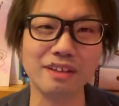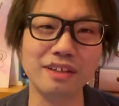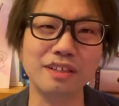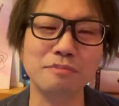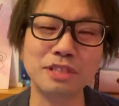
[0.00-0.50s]

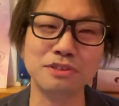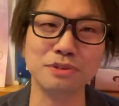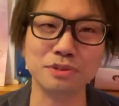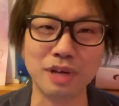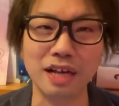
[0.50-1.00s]
えー、まず
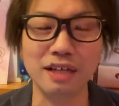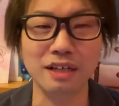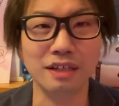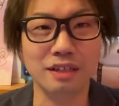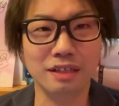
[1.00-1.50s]
1つは、
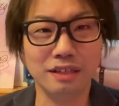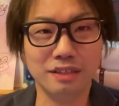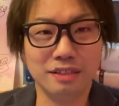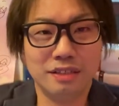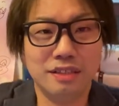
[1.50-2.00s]

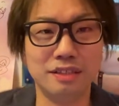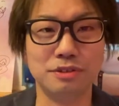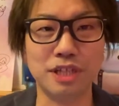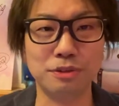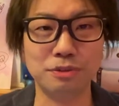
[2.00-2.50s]
えー、と
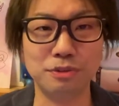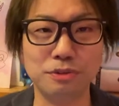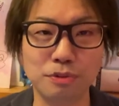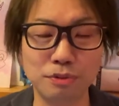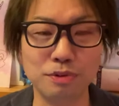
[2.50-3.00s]
先ほどの
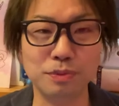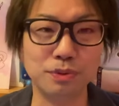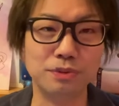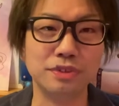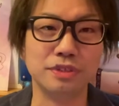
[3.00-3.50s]
ところに
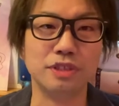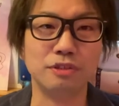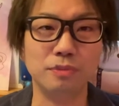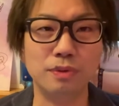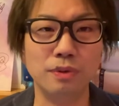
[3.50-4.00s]
戻るんですけ
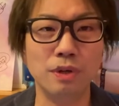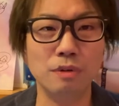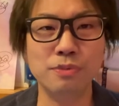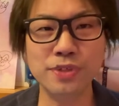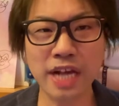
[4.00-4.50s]
ども
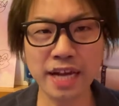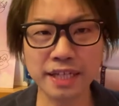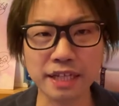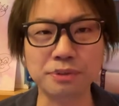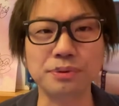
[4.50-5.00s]
無観
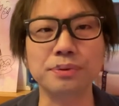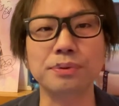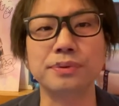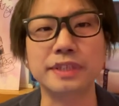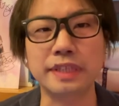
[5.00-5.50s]
客という
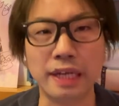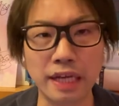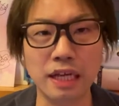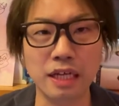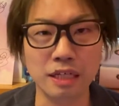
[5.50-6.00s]
ことですか
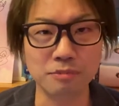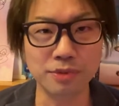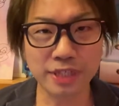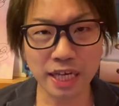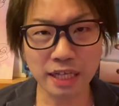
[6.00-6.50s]
ら
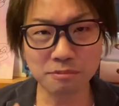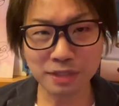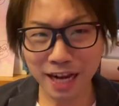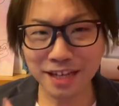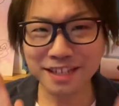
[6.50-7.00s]
無
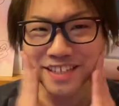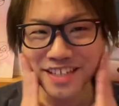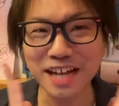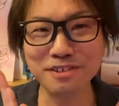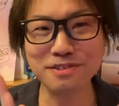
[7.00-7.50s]
観
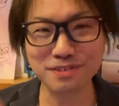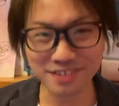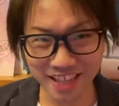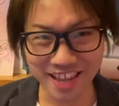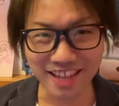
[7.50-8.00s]
客
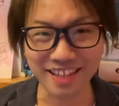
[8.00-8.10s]
で、